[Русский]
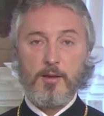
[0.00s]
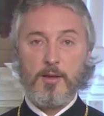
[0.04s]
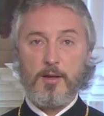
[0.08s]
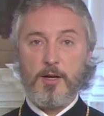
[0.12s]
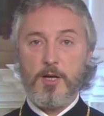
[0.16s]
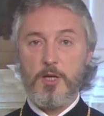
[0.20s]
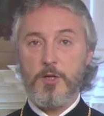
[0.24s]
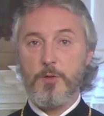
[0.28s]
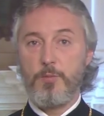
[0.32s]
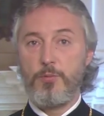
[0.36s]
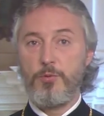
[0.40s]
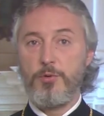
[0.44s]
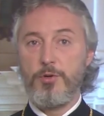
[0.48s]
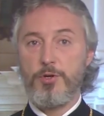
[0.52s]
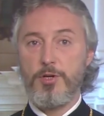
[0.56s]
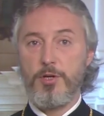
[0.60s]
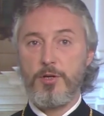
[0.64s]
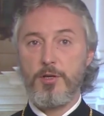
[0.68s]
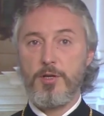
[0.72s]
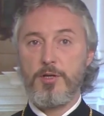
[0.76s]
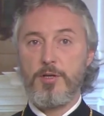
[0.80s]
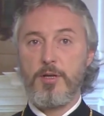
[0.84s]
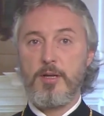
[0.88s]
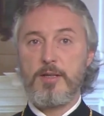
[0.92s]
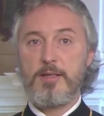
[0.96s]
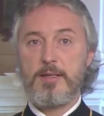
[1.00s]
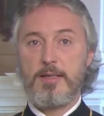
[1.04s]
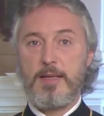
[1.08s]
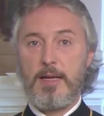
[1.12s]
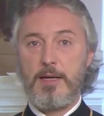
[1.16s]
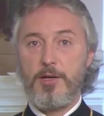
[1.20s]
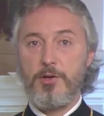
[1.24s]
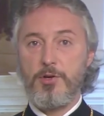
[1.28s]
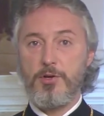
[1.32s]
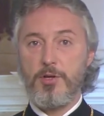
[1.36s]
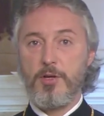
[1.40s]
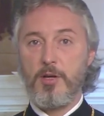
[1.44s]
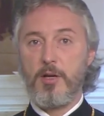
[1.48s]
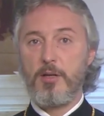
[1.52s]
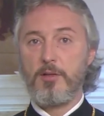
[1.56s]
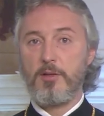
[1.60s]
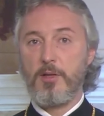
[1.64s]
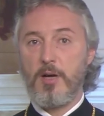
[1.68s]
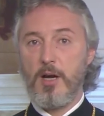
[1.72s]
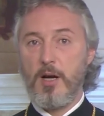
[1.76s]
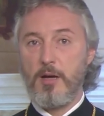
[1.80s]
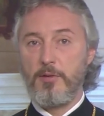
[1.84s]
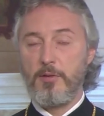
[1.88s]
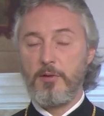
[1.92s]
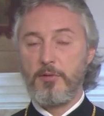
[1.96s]
Распущенность столичных
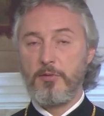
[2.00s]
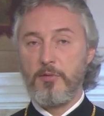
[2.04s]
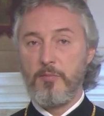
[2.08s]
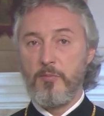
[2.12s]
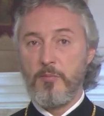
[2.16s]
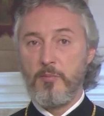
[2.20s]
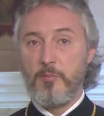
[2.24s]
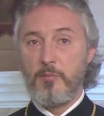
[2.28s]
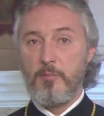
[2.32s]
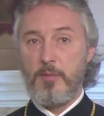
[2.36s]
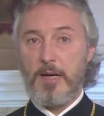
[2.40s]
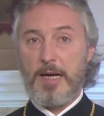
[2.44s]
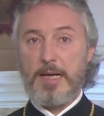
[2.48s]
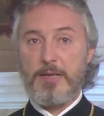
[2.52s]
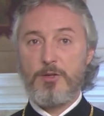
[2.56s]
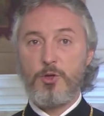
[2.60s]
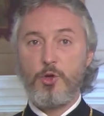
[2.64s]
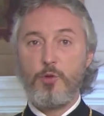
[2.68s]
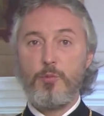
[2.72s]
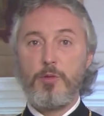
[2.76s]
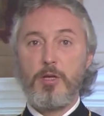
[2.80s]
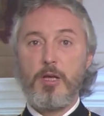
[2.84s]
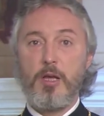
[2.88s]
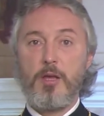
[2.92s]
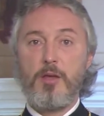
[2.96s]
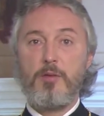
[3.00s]
нравов – особенно